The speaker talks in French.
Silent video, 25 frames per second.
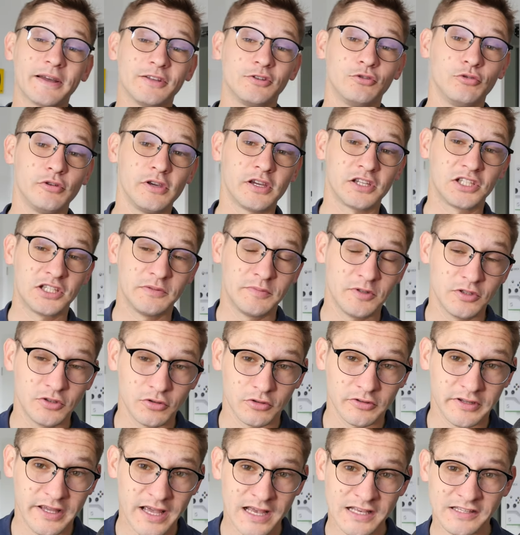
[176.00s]
du RGB sur
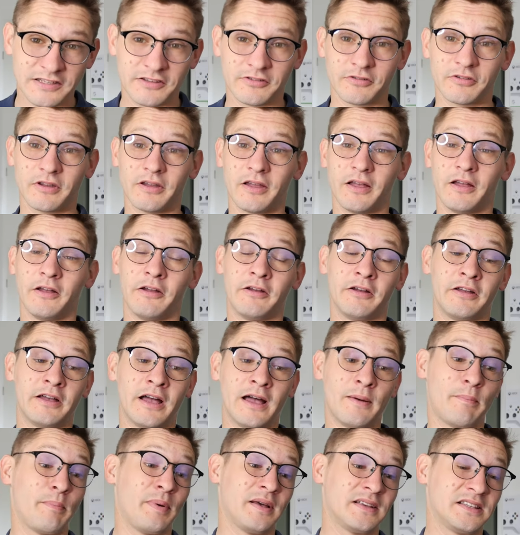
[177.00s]
le casque, euh,
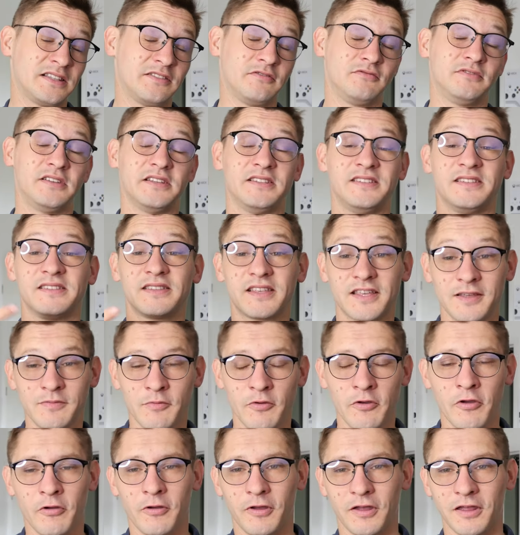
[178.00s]
à part si vous êtes
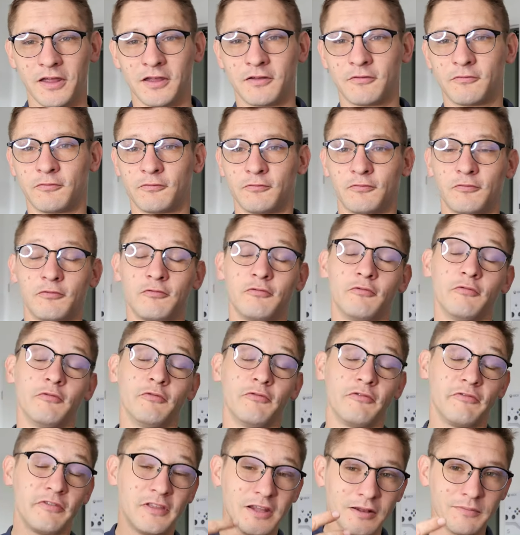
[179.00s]
streamer et que vous
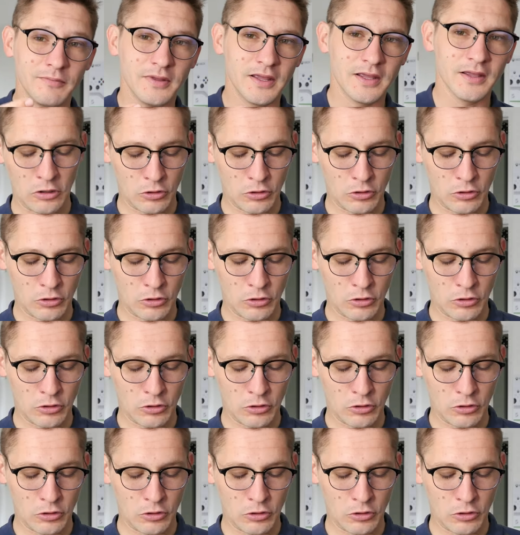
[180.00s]
filmez,